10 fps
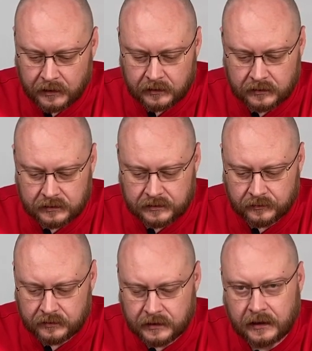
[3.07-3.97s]
И
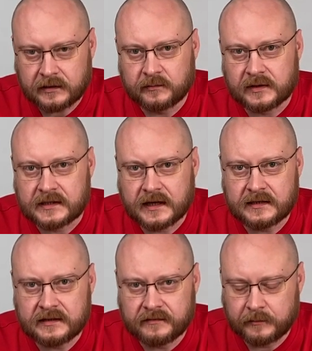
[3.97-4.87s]
сегодня я хотел бы
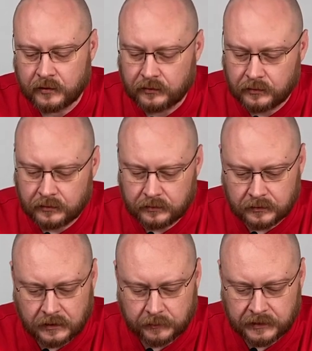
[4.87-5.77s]
рассказать вам о
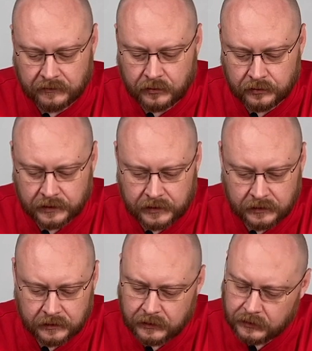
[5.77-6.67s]
обновленной
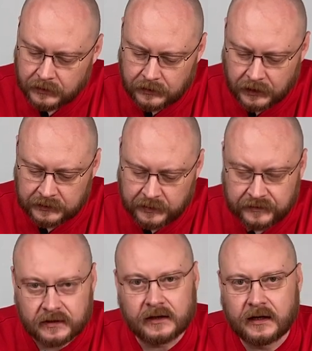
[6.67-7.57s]

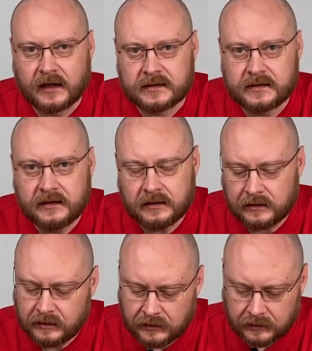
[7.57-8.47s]
отбивке для косы
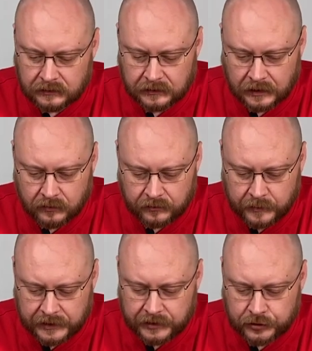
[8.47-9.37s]
торговой
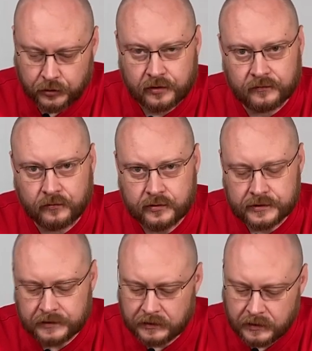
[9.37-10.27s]
марки Шрёкин
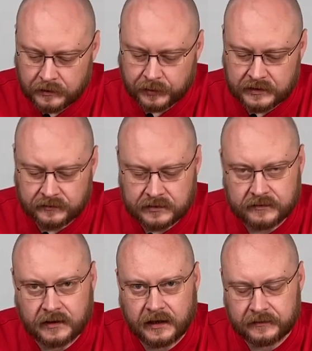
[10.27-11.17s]
Фукс
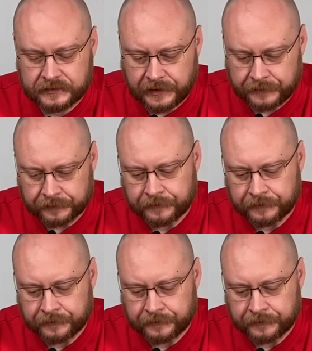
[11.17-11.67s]
производства Австрии.